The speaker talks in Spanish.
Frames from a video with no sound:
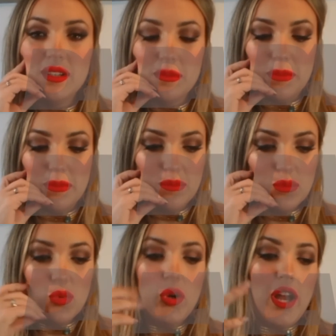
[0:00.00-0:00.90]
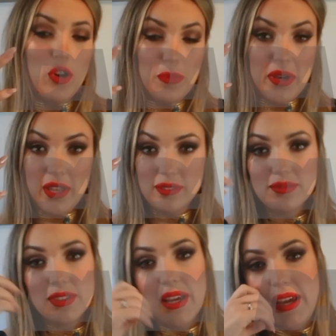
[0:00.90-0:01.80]
muy arropada.
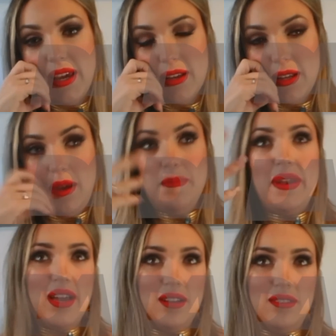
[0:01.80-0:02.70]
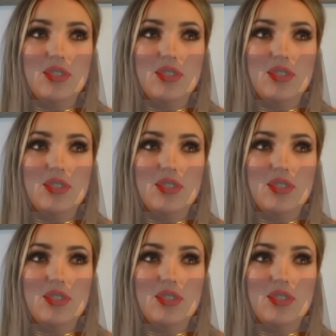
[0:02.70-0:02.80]
Eh, en verdad,